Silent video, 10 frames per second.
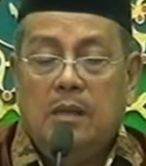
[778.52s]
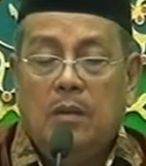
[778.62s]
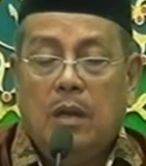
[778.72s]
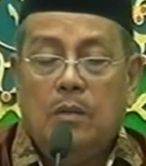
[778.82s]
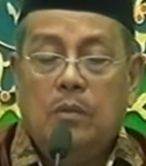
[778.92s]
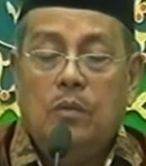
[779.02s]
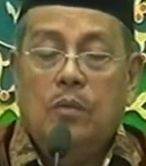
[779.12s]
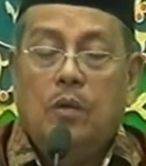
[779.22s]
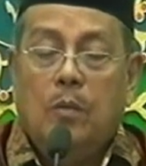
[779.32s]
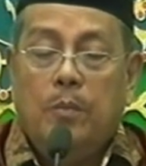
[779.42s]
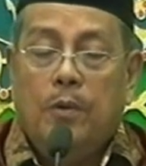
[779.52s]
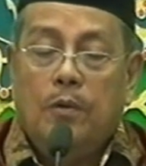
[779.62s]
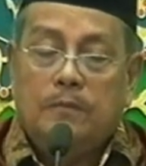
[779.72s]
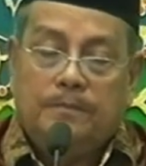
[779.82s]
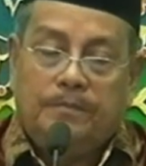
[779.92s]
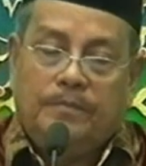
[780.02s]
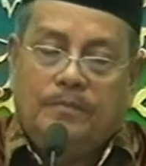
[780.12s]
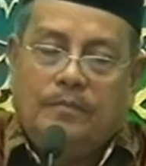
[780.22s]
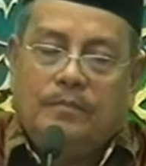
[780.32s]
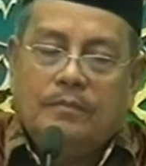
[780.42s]
kula anduru opo
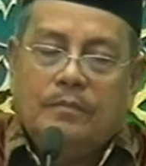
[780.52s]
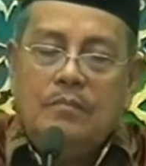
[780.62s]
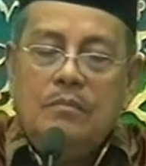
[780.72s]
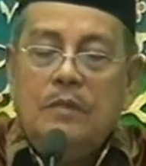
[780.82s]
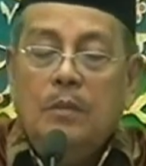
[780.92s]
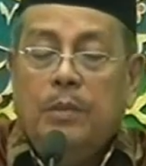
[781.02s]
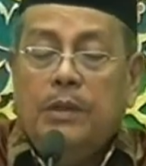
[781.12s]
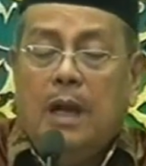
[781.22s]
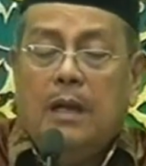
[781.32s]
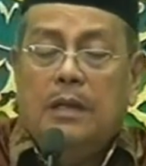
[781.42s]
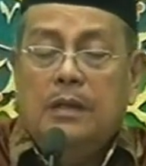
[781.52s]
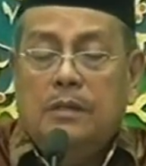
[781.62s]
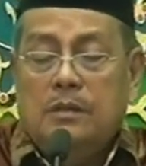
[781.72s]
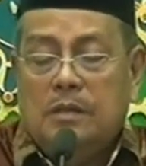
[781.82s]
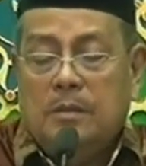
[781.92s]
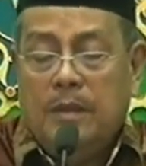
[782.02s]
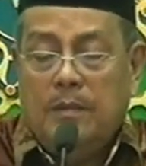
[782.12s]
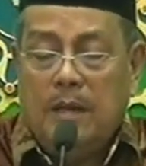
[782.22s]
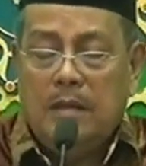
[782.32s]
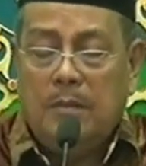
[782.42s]
penyakit itu sampai
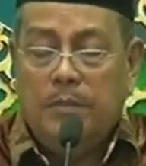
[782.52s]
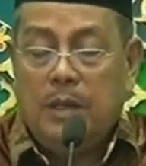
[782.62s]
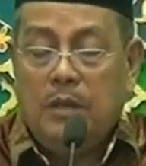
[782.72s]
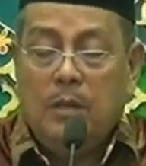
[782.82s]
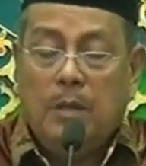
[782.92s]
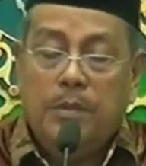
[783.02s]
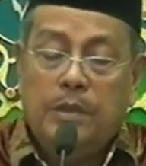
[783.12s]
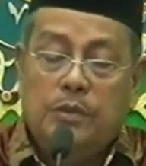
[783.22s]
wah nabi ayo nabi ke